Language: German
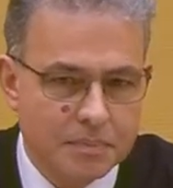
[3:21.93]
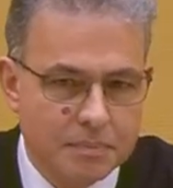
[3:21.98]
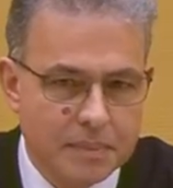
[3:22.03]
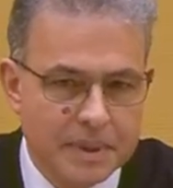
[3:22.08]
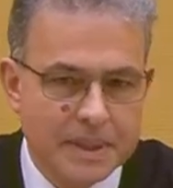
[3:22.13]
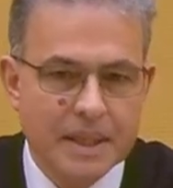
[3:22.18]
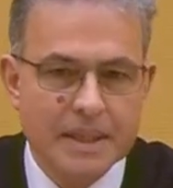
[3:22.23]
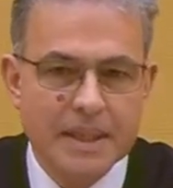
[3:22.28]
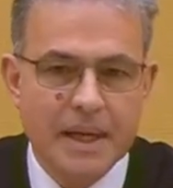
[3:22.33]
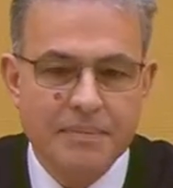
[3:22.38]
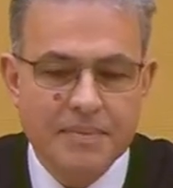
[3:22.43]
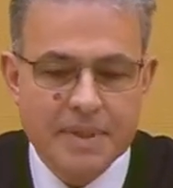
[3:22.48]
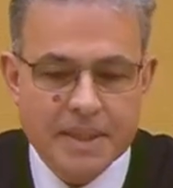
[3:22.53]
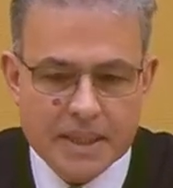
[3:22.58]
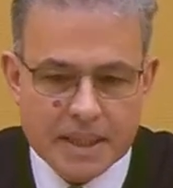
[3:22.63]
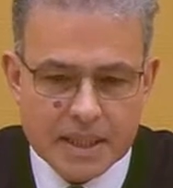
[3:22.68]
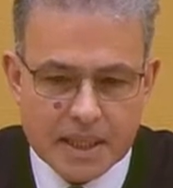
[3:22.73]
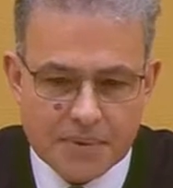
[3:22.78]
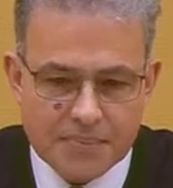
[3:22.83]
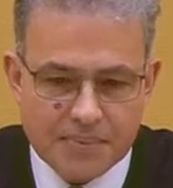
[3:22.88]
mit der
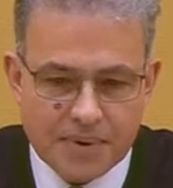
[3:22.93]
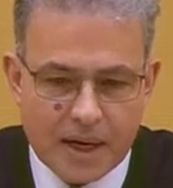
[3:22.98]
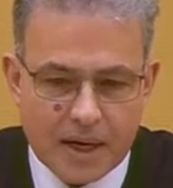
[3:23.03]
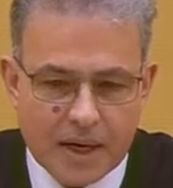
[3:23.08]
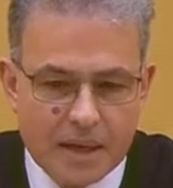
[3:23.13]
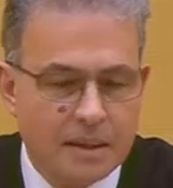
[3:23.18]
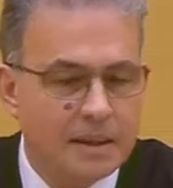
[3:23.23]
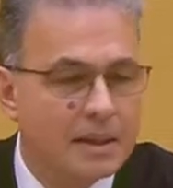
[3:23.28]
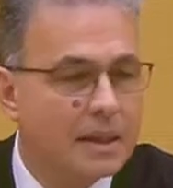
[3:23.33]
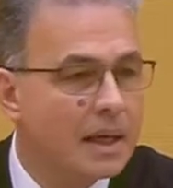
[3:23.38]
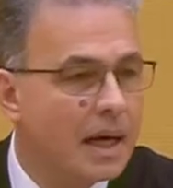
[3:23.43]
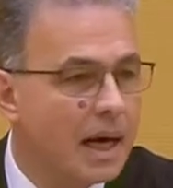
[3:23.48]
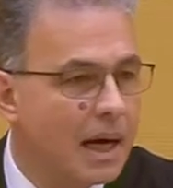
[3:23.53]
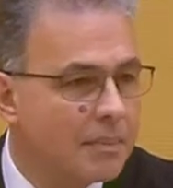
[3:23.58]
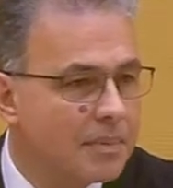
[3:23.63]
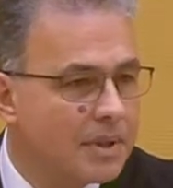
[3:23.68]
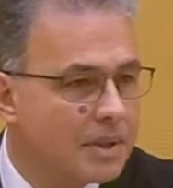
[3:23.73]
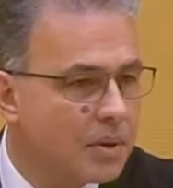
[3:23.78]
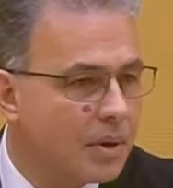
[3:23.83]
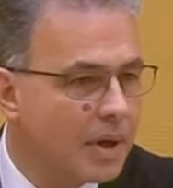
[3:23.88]
Lawinengefahr
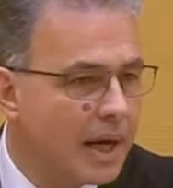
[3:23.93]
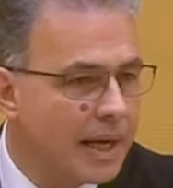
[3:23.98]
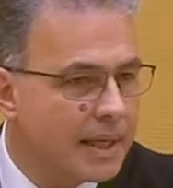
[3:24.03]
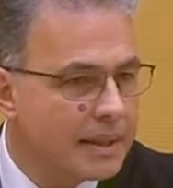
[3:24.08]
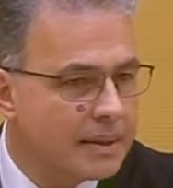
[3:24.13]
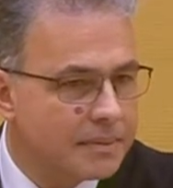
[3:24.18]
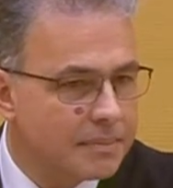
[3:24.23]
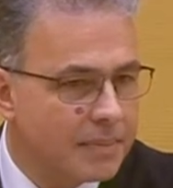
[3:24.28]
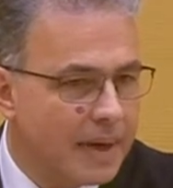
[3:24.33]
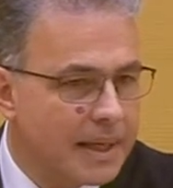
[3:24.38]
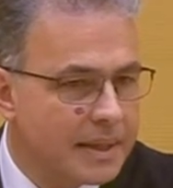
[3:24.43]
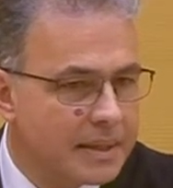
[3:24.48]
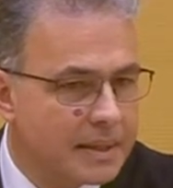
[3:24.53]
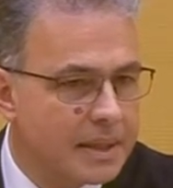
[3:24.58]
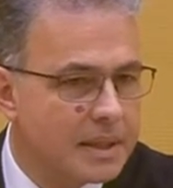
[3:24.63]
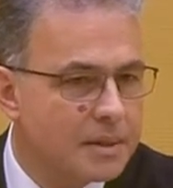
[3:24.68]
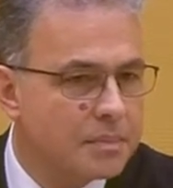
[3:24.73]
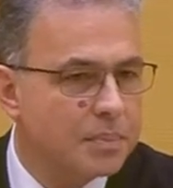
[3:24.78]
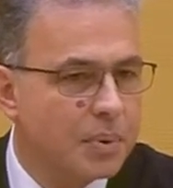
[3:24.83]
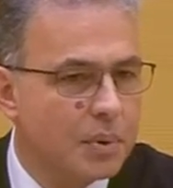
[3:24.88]
haben wir noch einen
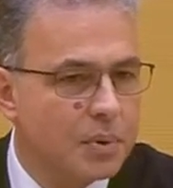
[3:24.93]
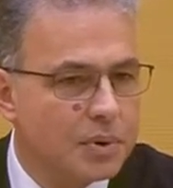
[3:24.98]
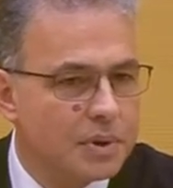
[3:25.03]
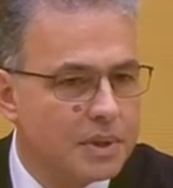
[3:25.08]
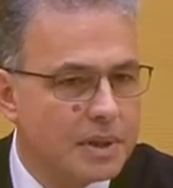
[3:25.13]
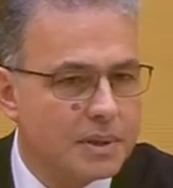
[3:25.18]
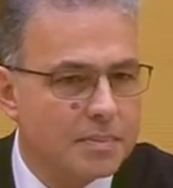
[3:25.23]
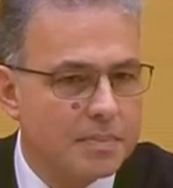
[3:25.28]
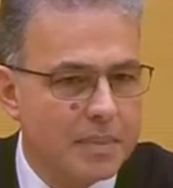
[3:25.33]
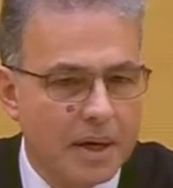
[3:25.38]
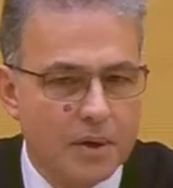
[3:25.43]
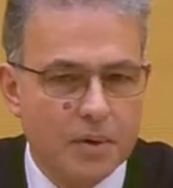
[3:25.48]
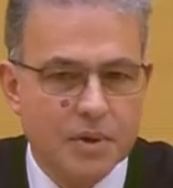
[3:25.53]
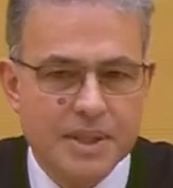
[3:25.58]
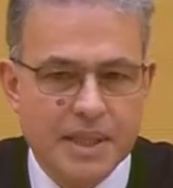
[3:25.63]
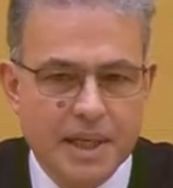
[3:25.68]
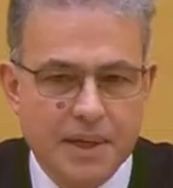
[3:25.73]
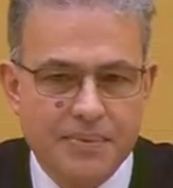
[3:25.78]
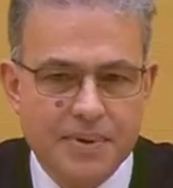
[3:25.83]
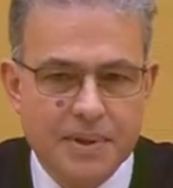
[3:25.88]
weiteren Punkt, dass wir auch
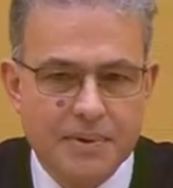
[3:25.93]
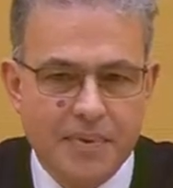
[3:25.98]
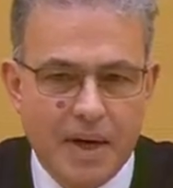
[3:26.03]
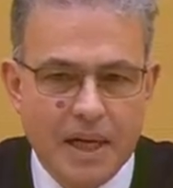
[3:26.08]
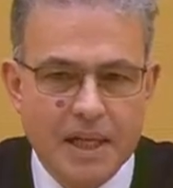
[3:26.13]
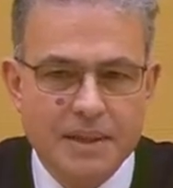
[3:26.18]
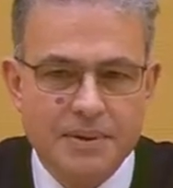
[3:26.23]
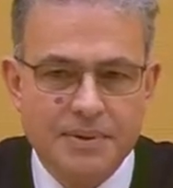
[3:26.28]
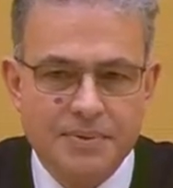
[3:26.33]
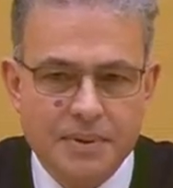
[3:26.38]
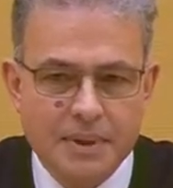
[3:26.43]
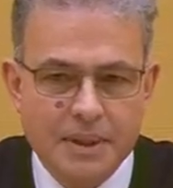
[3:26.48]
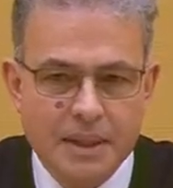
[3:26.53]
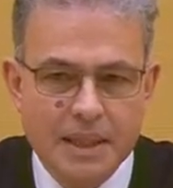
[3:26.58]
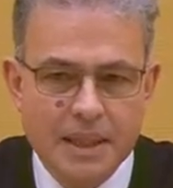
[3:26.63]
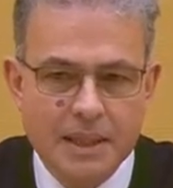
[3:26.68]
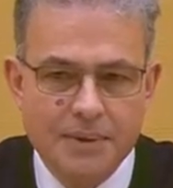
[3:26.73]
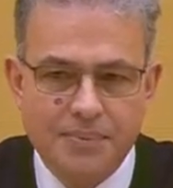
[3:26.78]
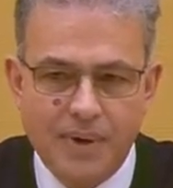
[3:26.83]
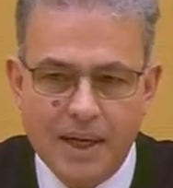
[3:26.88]
sehr viel
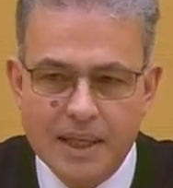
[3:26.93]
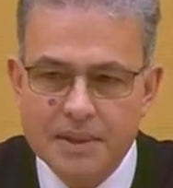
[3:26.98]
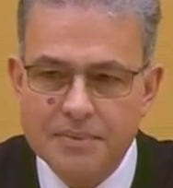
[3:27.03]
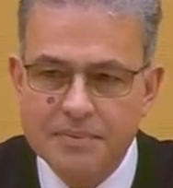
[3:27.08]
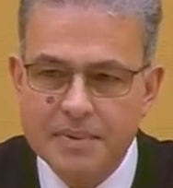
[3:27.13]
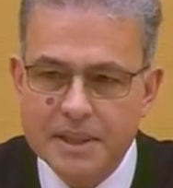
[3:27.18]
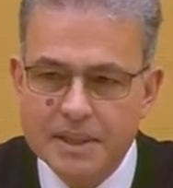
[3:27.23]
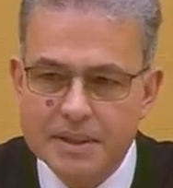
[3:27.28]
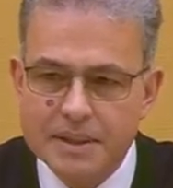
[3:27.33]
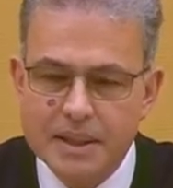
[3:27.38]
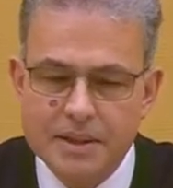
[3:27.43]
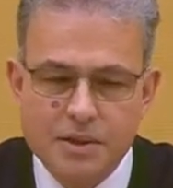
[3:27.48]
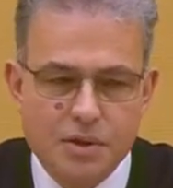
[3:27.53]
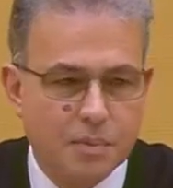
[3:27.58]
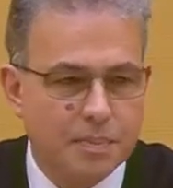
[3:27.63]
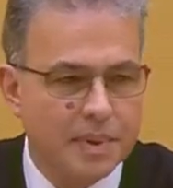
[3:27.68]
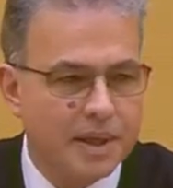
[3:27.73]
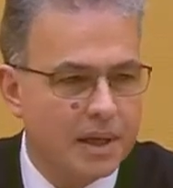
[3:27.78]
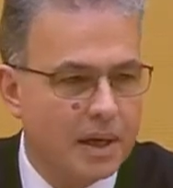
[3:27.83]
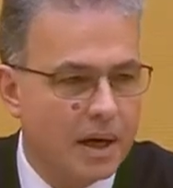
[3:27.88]
Fallwild dann
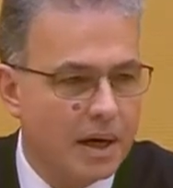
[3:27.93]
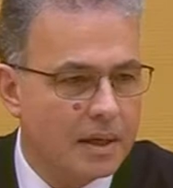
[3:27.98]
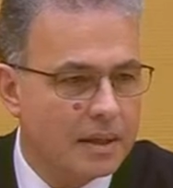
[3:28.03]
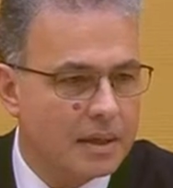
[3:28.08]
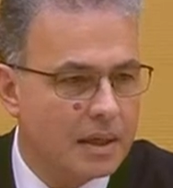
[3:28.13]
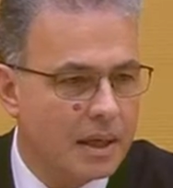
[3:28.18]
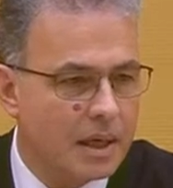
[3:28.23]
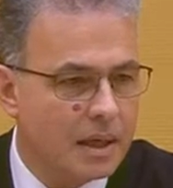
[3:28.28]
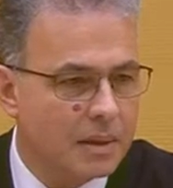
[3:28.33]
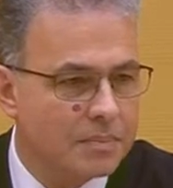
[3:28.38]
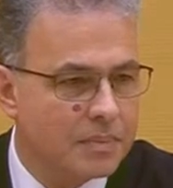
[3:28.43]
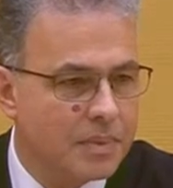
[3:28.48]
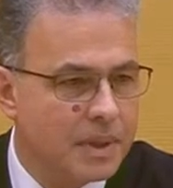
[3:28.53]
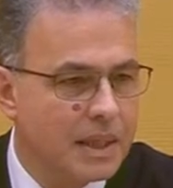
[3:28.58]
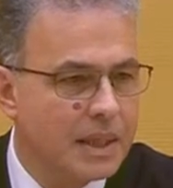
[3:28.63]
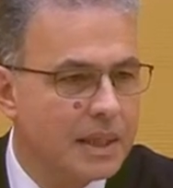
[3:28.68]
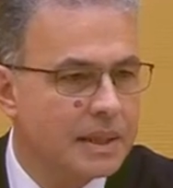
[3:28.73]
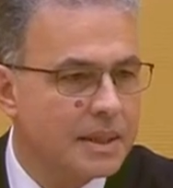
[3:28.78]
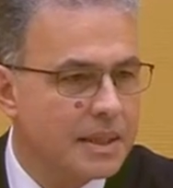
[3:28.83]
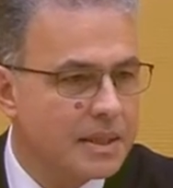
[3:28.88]
zu beklagen haben,
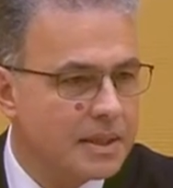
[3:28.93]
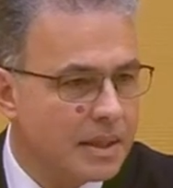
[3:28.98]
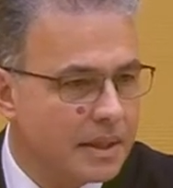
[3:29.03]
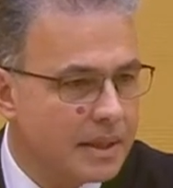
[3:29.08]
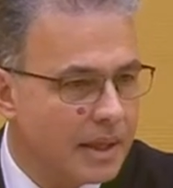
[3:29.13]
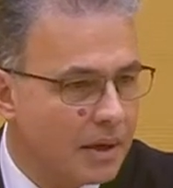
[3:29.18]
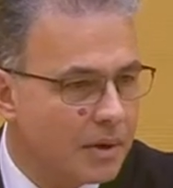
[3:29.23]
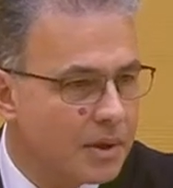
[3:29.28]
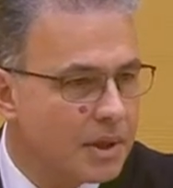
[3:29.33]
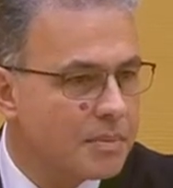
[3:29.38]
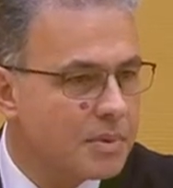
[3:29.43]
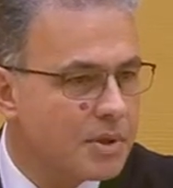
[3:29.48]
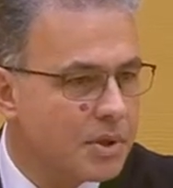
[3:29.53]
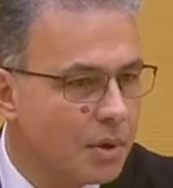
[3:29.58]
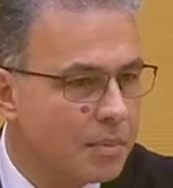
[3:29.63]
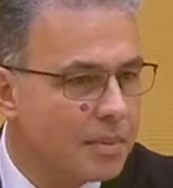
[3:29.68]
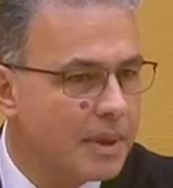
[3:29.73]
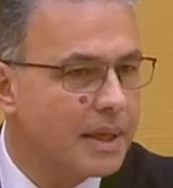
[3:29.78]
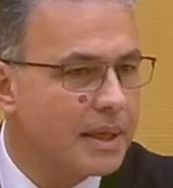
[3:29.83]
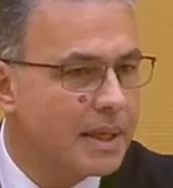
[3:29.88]
das dann auch im
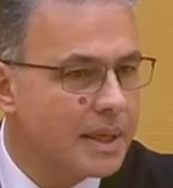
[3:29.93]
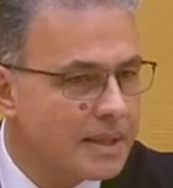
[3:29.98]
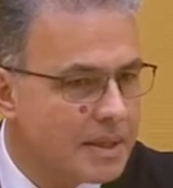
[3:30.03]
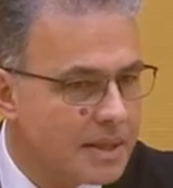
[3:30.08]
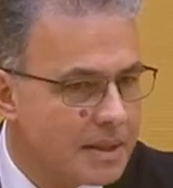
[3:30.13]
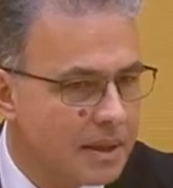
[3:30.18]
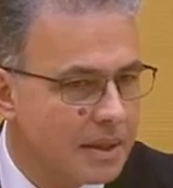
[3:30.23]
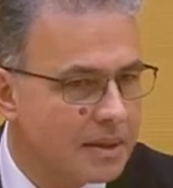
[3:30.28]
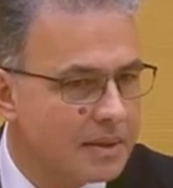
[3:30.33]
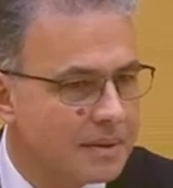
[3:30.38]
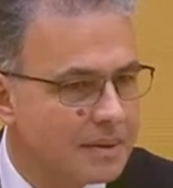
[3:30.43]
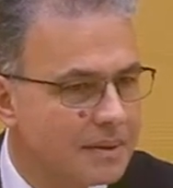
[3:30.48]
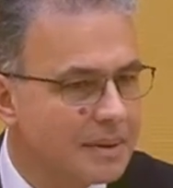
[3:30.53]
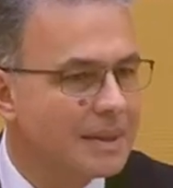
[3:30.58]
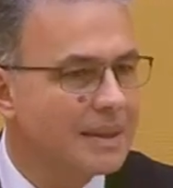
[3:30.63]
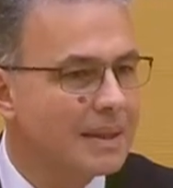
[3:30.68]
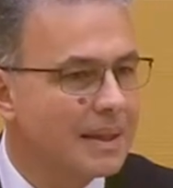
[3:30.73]
Sommer erst dann,